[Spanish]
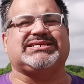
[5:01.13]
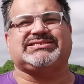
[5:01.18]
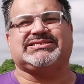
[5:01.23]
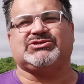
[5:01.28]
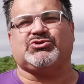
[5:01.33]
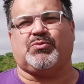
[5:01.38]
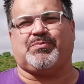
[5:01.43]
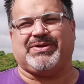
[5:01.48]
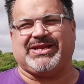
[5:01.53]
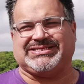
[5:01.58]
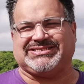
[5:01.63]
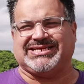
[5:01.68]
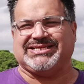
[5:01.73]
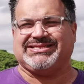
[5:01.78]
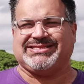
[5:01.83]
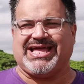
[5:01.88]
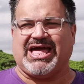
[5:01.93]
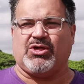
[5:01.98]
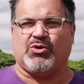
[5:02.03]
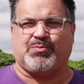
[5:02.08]
han sido
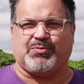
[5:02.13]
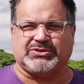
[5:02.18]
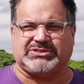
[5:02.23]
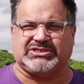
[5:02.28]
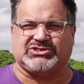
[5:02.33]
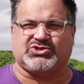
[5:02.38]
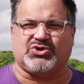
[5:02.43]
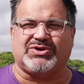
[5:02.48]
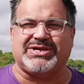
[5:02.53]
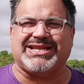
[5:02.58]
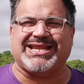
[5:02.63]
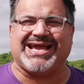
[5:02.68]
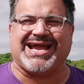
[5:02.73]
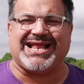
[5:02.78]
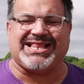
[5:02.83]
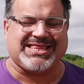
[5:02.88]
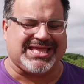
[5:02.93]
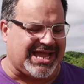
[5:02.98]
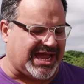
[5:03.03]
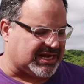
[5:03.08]
presentados, posesión
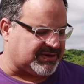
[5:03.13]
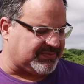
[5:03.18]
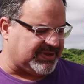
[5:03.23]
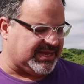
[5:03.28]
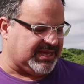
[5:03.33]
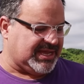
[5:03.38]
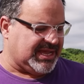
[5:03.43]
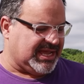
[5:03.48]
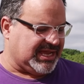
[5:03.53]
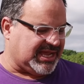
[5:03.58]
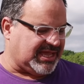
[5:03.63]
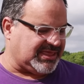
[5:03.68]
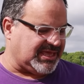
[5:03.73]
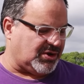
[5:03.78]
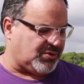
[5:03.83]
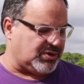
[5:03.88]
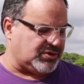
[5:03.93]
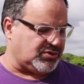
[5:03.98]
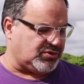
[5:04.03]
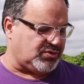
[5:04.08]
ilegal de armas, que
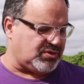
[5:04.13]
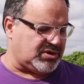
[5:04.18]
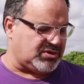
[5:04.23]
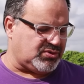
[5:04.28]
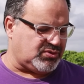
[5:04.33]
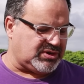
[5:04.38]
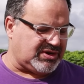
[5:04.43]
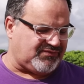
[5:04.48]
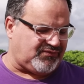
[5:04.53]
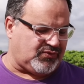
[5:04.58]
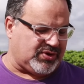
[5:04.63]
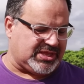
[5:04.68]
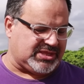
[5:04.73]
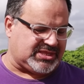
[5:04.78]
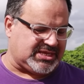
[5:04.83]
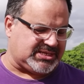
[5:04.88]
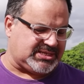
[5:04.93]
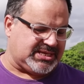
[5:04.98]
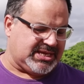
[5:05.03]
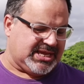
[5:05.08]
de acuerdo con algunas
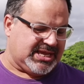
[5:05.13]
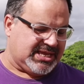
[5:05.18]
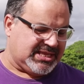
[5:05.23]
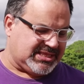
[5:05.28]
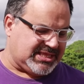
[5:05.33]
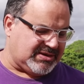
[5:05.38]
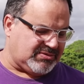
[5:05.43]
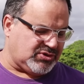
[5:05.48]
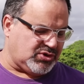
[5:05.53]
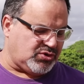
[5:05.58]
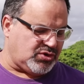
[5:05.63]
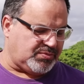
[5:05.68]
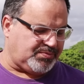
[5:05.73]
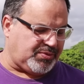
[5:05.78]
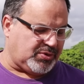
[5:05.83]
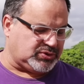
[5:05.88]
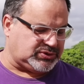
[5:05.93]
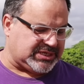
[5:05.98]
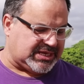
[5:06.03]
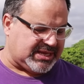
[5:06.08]
fuentes del New
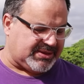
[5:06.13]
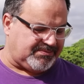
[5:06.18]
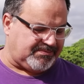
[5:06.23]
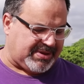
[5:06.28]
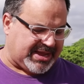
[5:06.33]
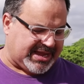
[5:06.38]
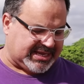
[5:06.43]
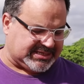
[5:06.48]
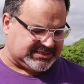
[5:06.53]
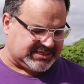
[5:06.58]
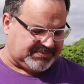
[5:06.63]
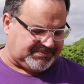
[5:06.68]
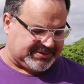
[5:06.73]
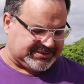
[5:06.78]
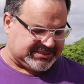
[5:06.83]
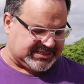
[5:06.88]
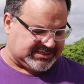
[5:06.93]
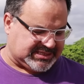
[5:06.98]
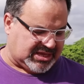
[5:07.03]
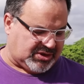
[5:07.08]
York Post van a ser
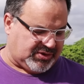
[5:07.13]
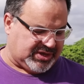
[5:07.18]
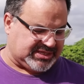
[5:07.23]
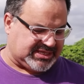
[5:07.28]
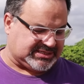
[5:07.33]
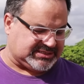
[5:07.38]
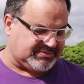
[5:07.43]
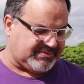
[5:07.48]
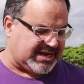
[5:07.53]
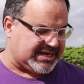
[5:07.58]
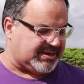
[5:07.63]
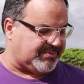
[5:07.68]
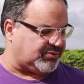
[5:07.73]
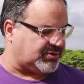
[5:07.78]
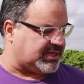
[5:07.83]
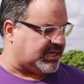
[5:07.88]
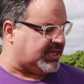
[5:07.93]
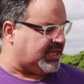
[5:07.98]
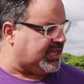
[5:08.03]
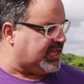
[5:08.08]
presentados esta semana,
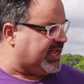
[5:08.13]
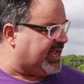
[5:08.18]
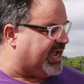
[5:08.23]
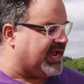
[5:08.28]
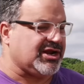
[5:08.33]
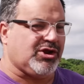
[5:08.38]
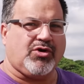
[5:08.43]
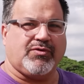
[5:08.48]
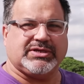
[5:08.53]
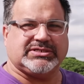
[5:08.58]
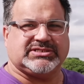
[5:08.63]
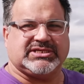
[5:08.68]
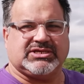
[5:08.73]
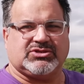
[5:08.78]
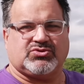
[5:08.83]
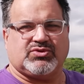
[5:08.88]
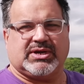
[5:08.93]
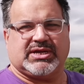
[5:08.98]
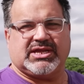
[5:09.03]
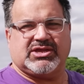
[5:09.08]
porque el
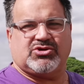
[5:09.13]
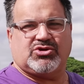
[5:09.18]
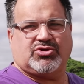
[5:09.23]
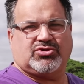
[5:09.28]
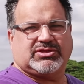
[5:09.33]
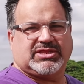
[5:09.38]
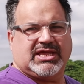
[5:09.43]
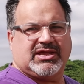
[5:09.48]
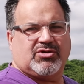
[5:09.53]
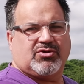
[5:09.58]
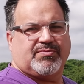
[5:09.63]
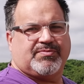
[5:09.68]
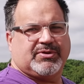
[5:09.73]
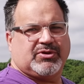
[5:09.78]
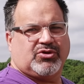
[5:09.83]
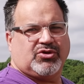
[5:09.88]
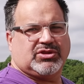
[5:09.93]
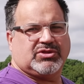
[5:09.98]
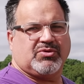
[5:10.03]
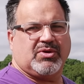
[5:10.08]
jovencito, aquí yo lo tengo,
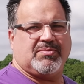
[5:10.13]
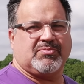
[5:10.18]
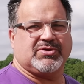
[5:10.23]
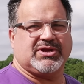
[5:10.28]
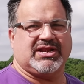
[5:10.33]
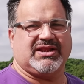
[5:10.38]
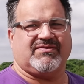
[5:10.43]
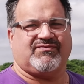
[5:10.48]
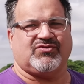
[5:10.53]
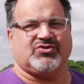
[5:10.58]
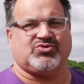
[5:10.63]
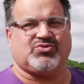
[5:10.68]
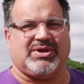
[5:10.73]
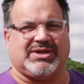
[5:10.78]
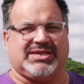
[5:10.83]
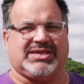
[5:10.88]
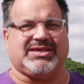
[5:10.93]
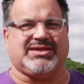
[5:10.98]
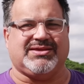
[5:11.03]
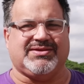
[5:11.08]
pero yo te voy a poner la
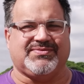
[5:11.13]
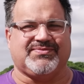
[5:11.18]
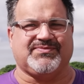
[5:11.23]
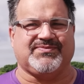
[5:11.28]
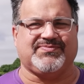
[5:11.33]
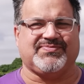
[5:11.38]
foto aquí,